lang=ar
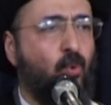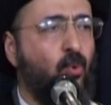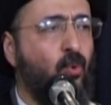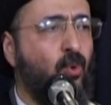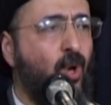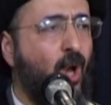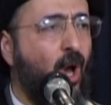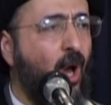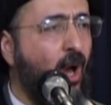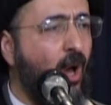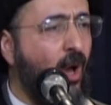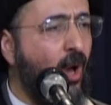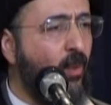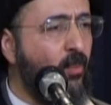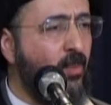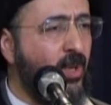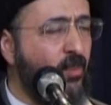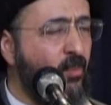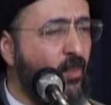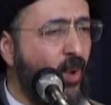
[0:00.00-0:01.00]
قولوا
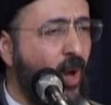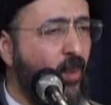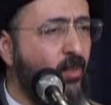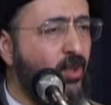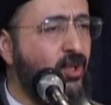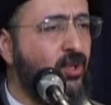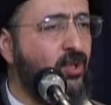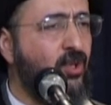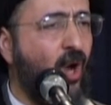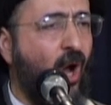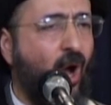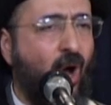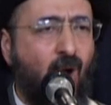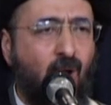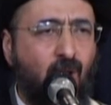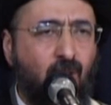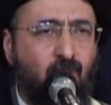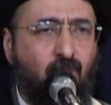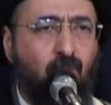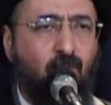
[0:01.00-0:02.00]
لا من باب
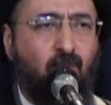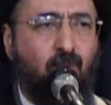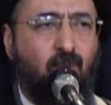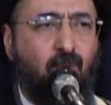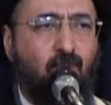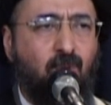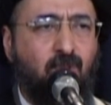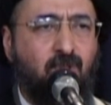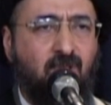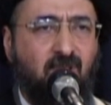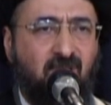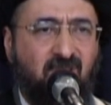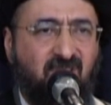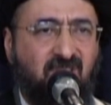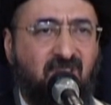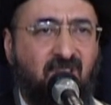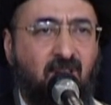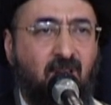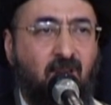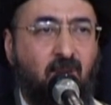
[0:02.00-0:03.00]
التعايش
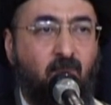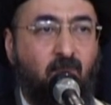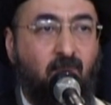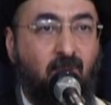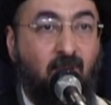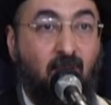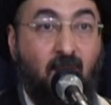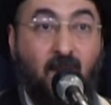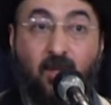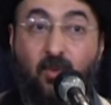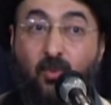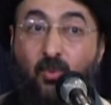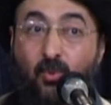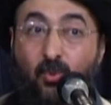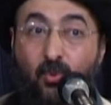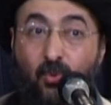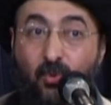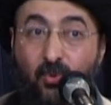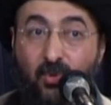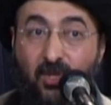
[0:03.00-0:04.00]
السلمي لا
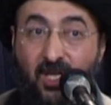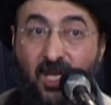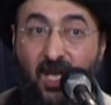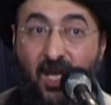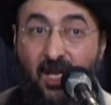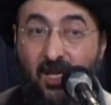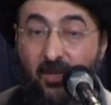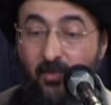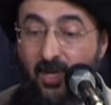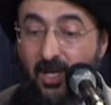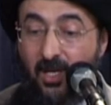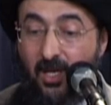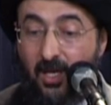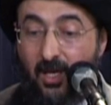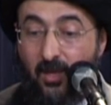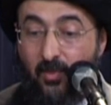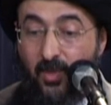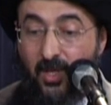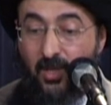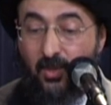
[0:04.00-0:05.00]
تقولون كلمة
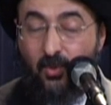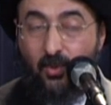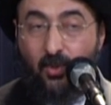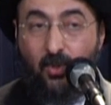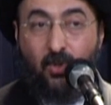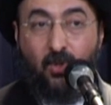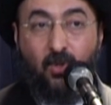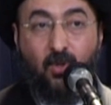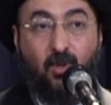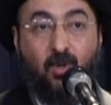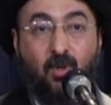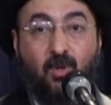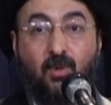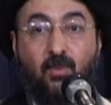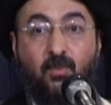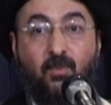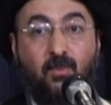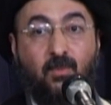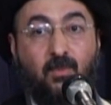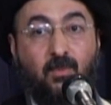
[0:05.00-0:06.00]
لابنكم
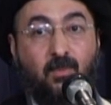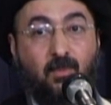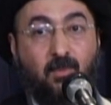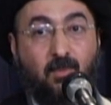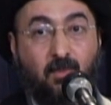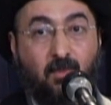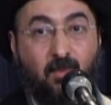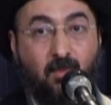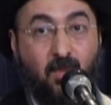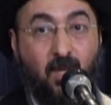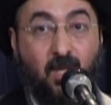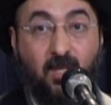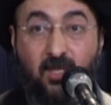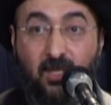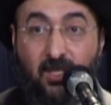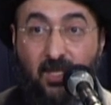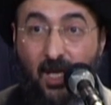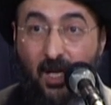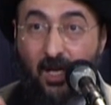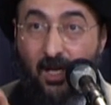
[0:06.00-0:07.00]
لا
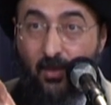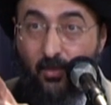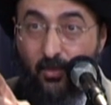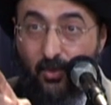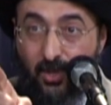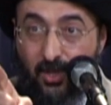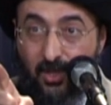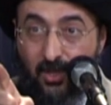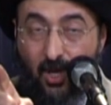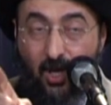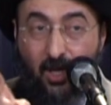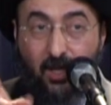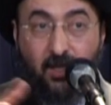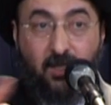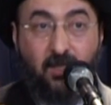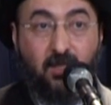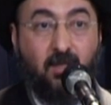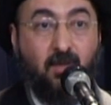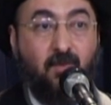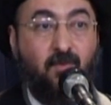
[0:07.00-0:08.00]
تتكلمون ضد
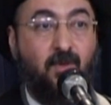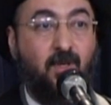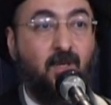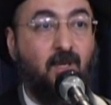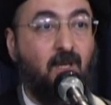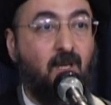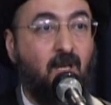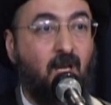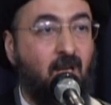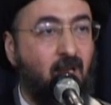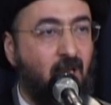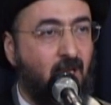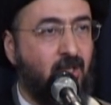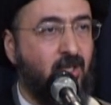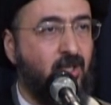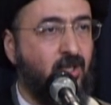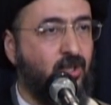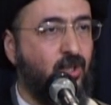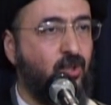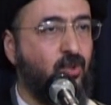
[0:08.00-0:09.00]
هذا الطفل
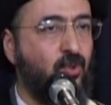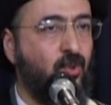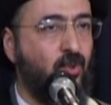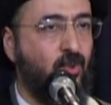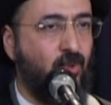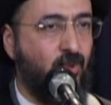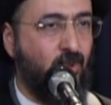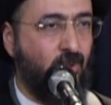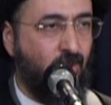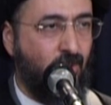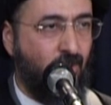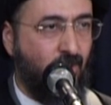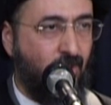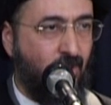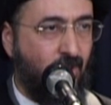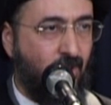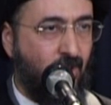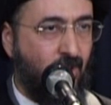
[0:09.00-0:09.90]
النتيجة شنو